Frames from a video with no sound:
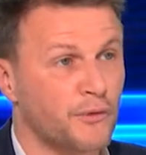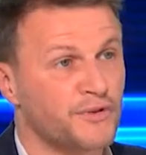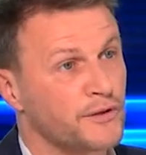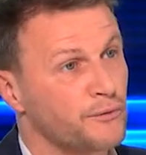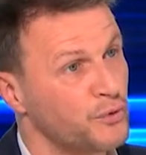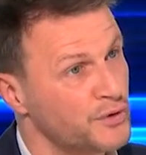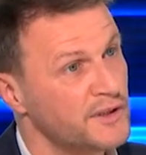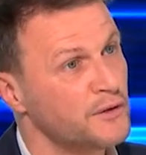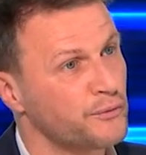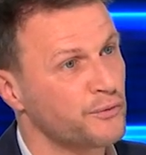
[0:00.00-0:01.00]
que vous êtes vous
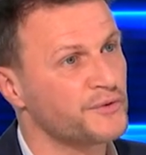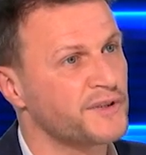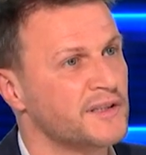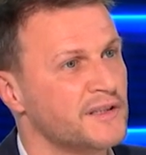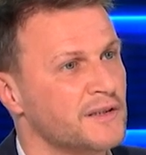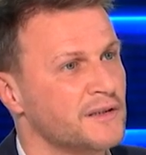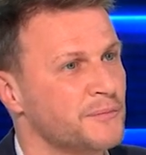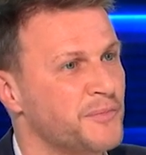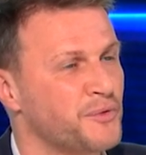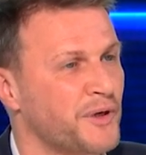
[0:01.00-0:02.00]
aussi confronté à des euh,
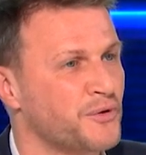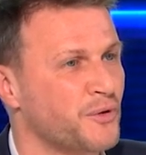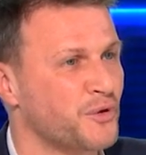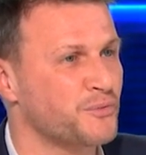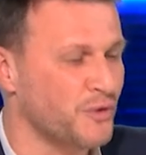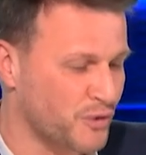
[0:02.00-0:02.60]
pénuries de recrutement.